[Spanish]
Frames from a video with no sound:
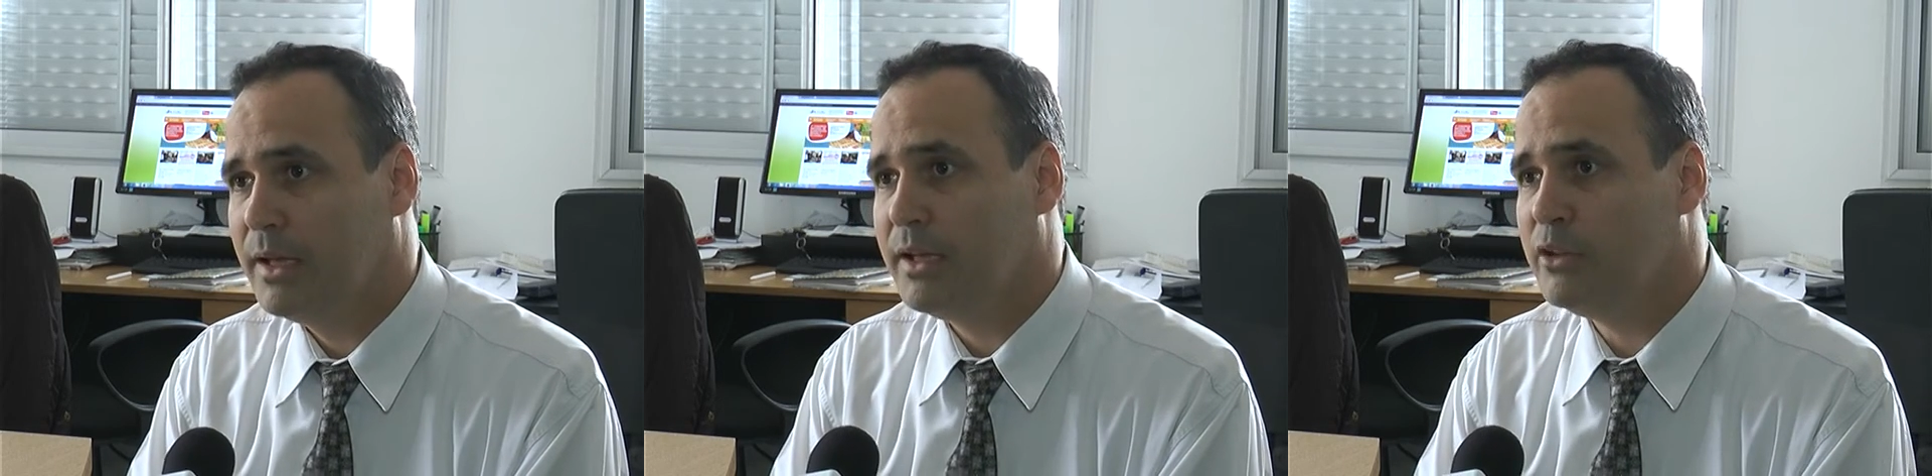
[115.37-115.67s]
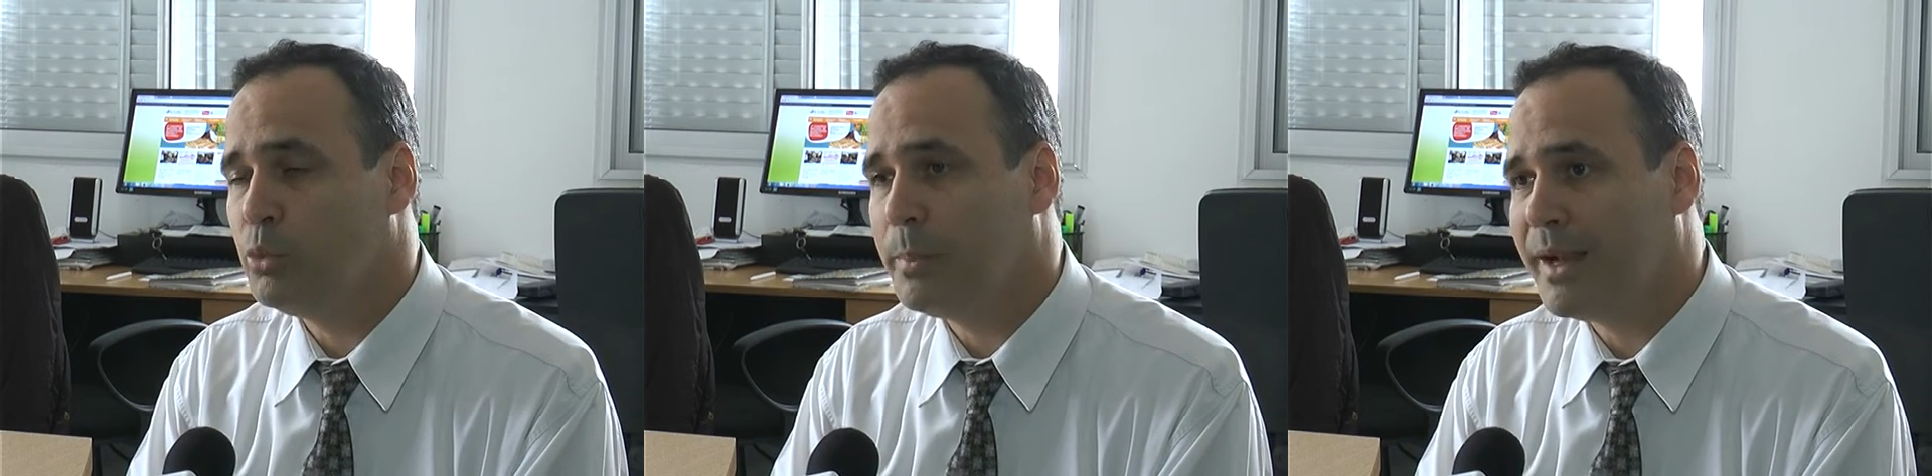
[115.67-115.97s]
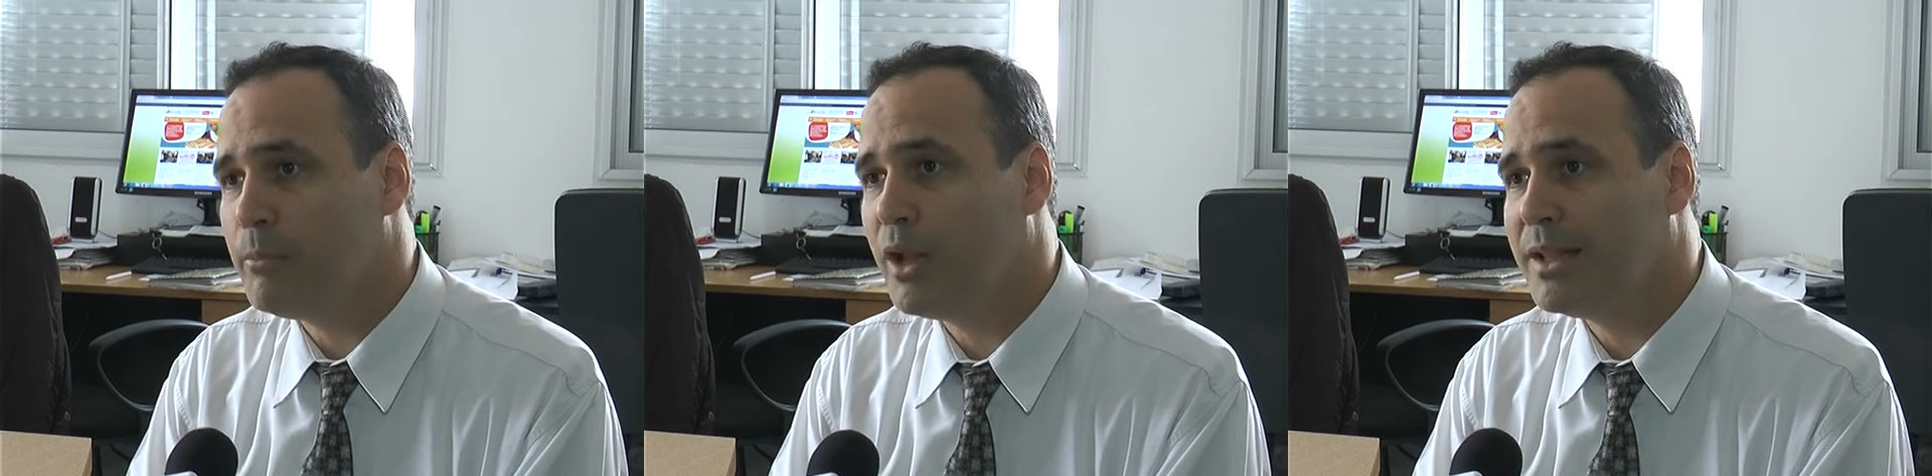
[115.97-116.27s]
y
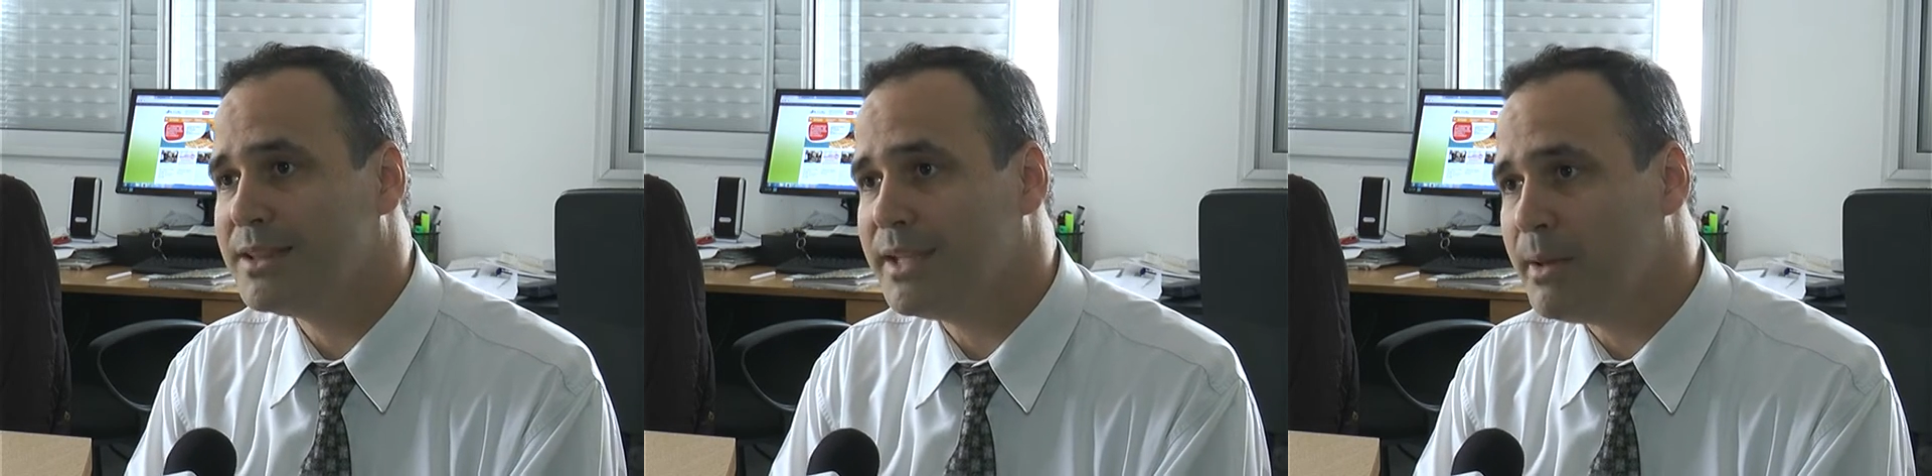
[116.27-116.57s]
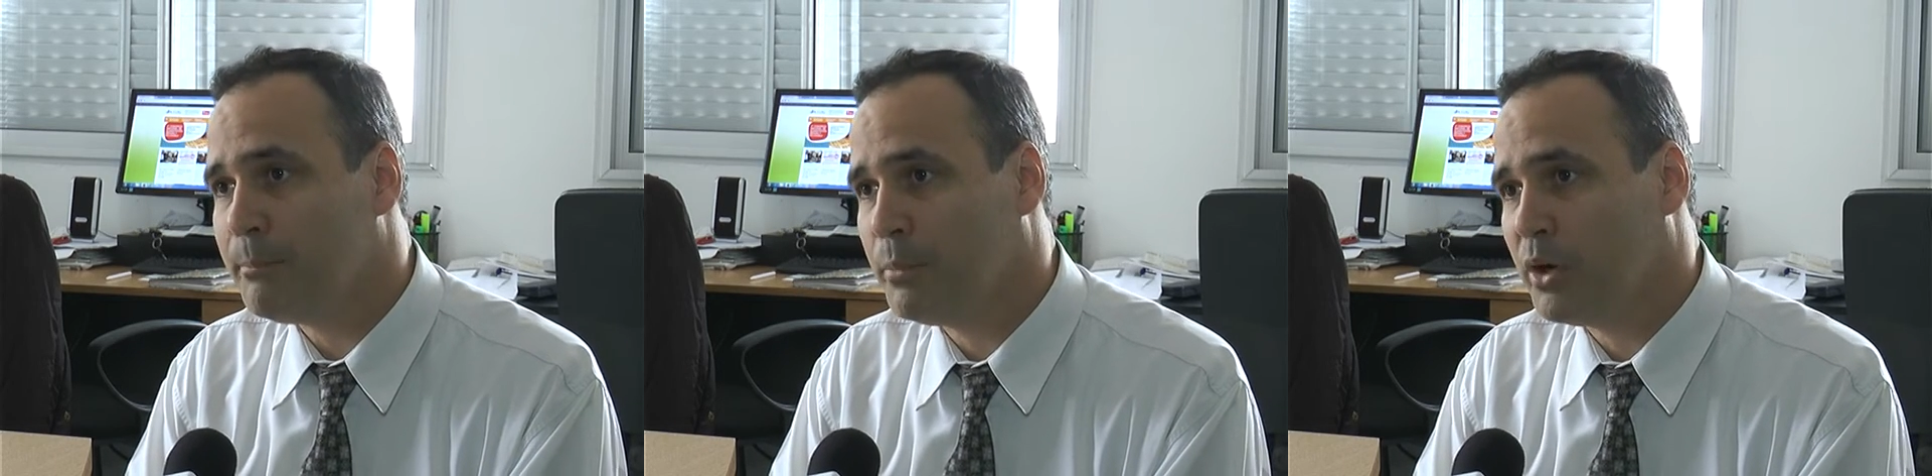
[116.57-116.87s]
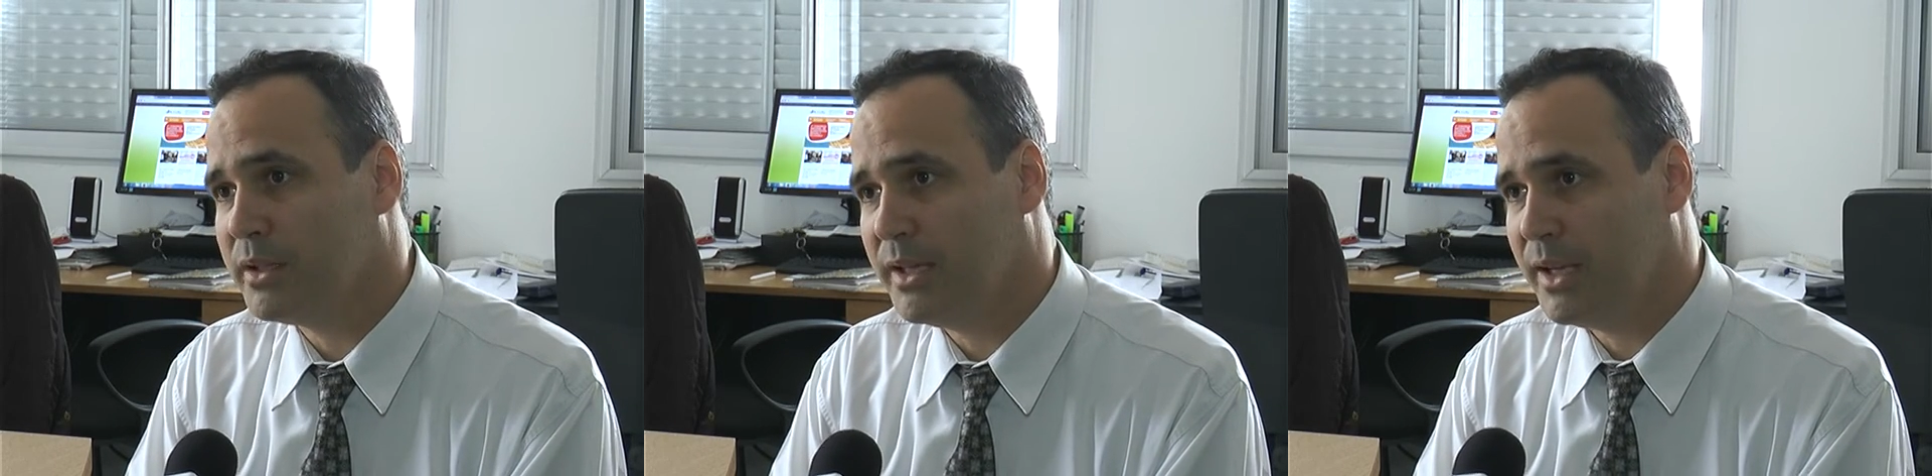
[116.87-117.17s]
superamos el tiempo
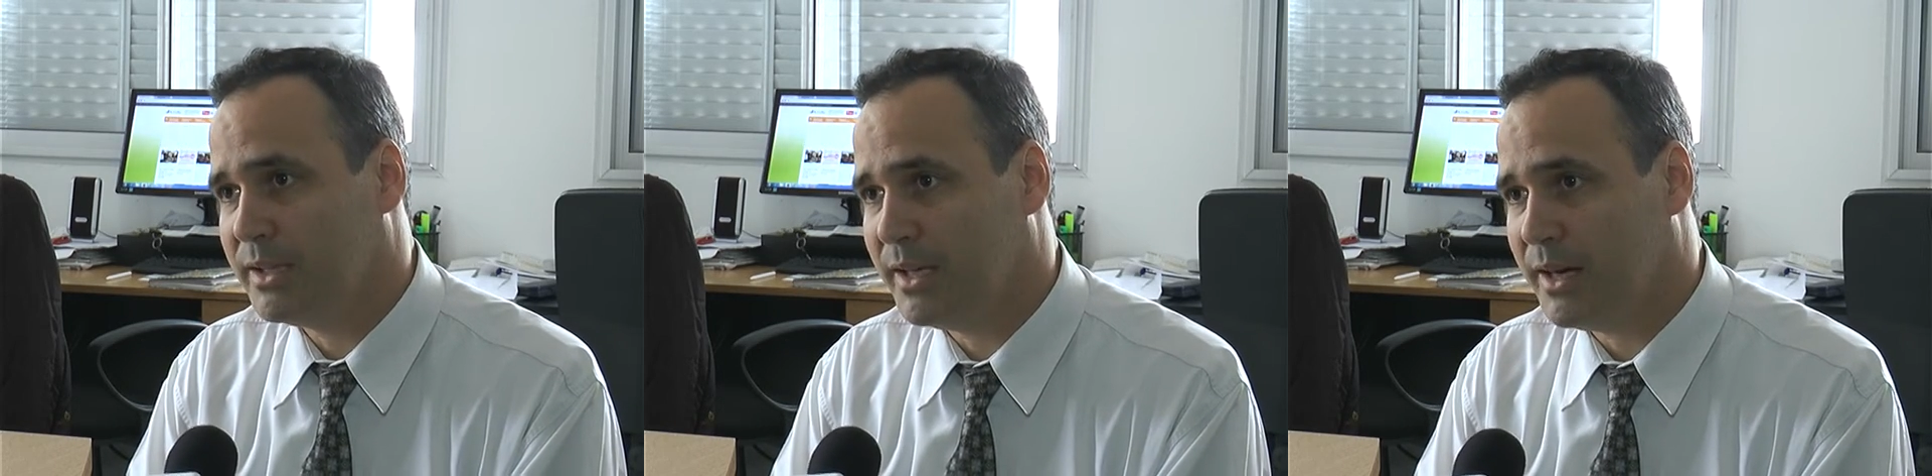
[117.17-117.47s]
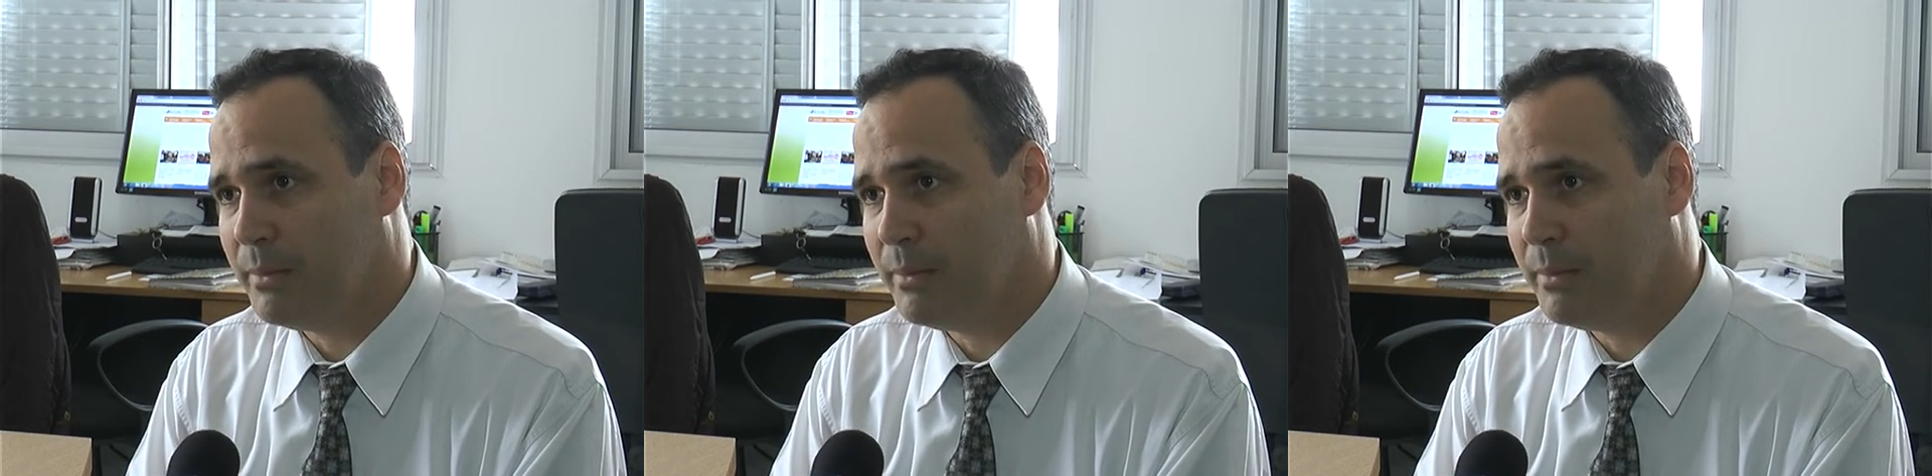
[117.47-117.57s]
que tiene que tener